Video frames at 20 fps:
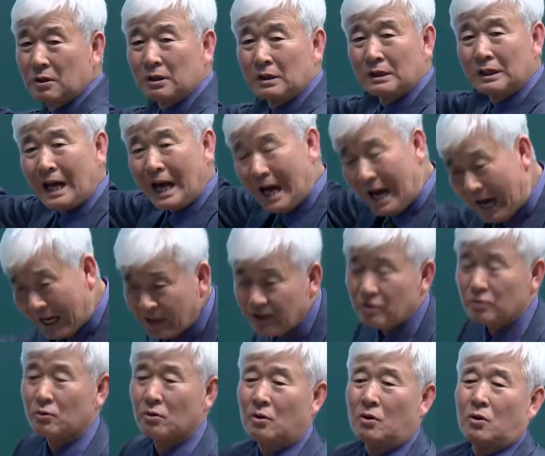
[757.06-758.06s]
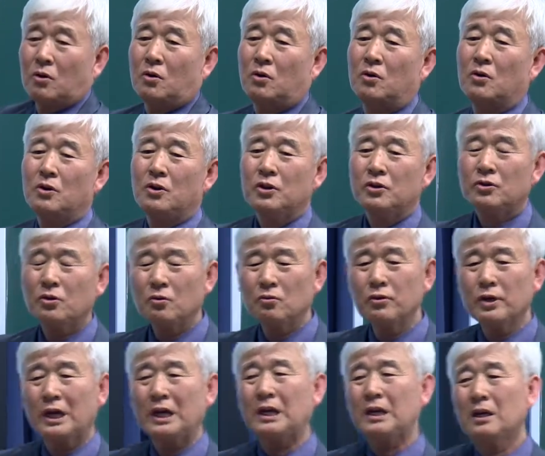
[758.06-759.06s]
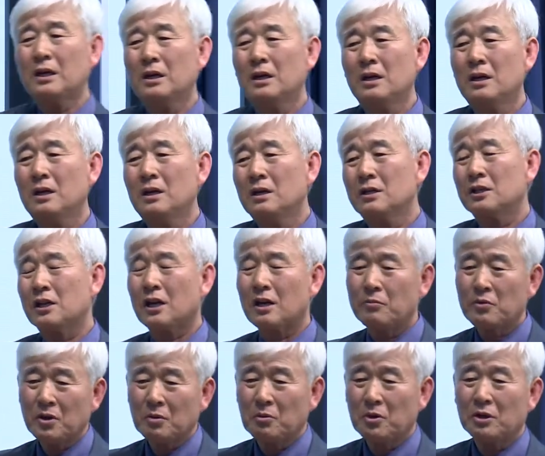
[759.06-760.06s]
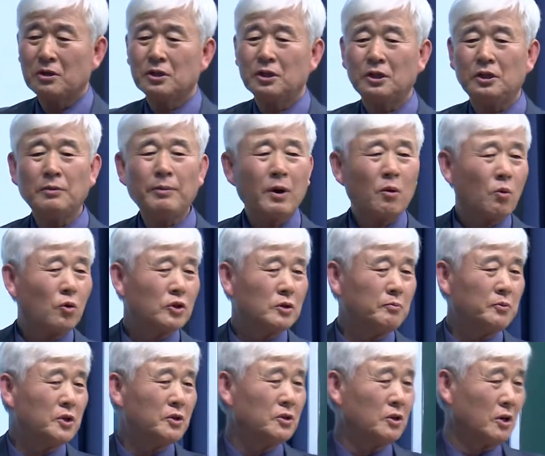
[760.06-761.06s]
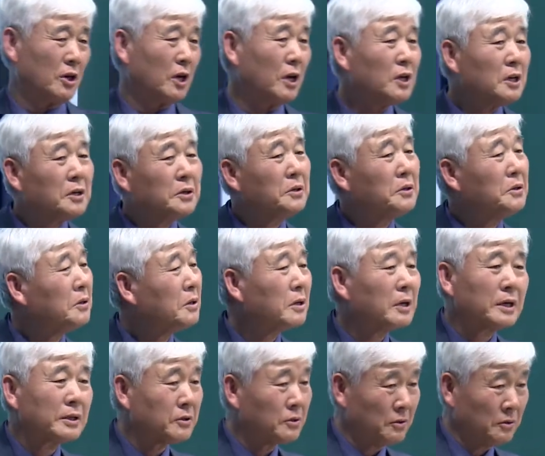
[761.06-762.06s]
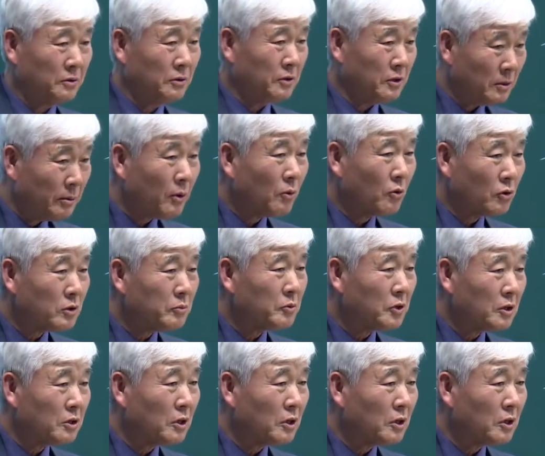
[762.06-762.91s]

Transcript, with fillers: 따져도 서구의 산업혁명은 250년 전에 일어났어요. 250년